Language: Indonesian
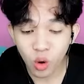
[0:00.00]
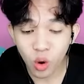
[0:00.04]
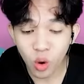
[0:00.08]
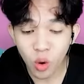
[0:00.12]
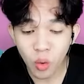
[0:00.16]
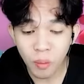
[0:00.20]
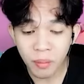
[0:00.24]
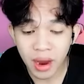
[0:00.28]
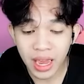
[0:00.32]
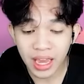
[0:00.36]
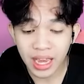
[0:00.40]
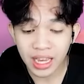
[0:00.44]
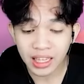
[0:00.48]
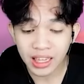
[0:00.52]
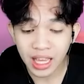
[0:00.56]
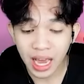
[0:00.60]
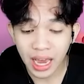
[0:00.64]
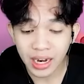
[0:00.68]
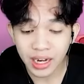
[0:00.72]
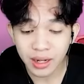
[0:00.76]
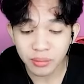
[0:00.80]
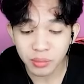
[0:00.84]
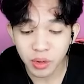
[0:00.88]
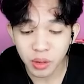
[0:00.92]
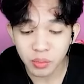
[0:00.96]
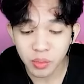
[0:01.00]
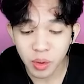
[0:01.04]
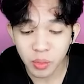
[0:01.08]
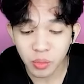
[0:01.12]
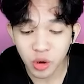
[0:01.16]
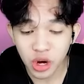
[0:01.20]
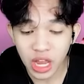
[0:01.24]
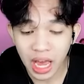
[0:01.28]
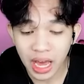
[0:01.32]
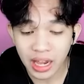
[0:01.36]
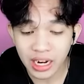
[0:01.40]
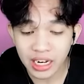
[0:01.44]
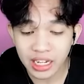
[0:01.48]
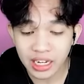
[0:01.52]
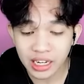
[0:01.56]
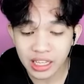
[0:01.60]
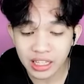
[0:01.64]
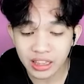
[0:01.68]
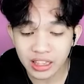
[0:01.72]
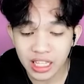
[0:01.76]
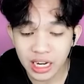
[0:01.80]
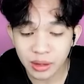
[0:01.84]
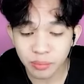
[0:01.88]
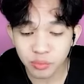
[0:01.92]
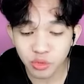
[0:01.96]
Oh my god, ada Bobo Boy
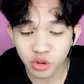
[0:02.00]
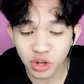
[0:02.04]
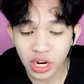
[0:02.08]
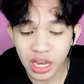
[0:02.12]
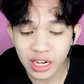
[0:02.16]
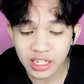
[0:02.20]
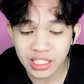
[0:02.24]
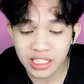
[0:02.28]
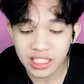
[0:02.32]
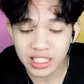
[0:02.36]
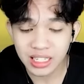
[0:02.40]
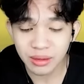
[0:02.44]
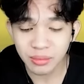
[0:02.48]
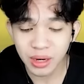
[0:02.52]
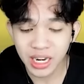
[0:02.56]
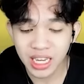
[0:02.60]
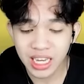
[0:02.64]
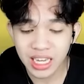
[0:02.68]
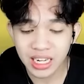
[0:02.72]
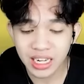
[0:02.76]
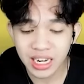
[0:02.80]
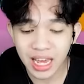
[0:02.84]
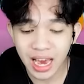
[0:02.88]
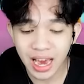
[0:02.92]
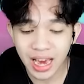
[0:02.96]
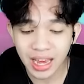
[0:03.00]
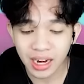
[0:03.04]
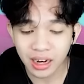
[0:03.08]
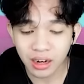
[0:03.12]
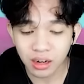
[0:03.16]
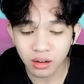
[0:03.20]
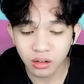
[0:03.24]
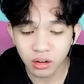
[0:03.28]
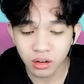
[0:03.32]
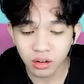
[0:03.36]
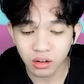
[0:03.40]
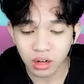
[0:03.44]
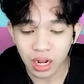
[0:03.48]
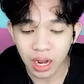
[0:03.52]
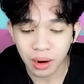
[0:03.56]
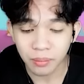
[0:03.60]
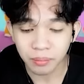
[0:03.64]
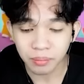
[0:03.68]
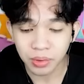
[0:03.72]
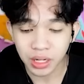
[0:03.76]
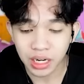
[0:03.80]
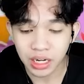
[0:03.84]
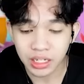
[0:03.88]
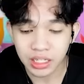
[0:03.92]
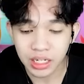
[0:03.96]
Halilintar pula di sini menghindar. Oh,
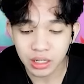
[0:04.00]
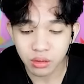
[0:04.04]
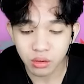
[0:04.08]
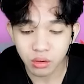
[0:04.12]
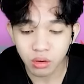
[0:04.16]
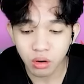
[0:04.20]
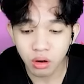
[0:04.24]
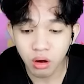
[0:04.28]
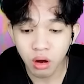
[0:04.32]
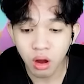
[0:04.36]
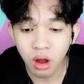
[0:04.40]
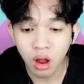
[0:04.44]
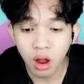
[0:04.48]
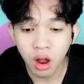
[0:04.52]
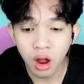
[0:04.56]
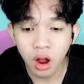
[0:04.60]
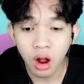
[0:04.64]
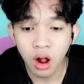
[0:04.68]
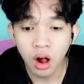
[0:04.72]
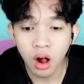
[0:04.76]
hampir aja. Oh,